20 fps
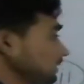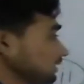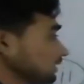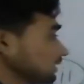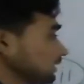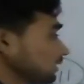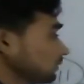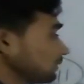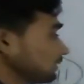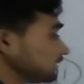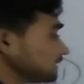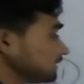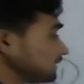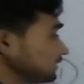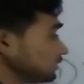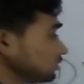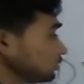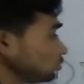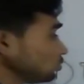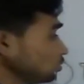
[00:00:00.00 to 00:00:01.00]
बी
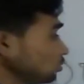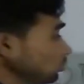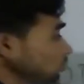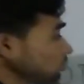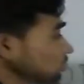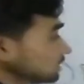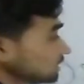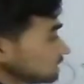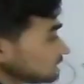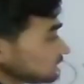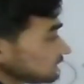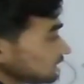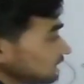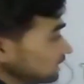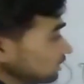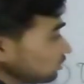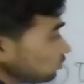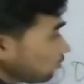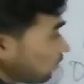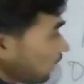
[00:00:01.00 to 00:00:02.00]
कन्वर्टेड इंटू
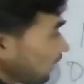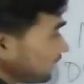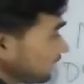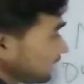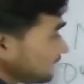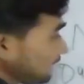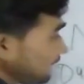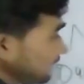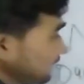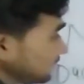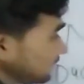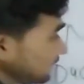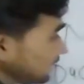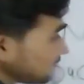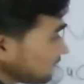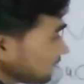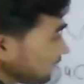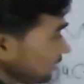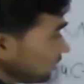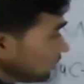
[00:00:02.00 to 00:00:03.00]
थिन वायर यानी कि
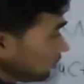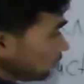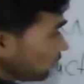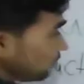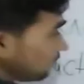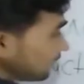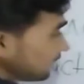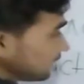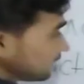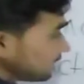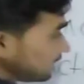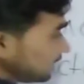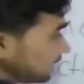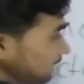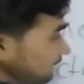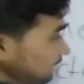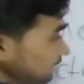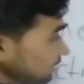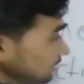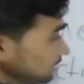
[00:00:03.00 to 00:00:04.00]

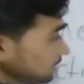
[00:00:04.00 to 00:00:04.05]
कन्वर्टेड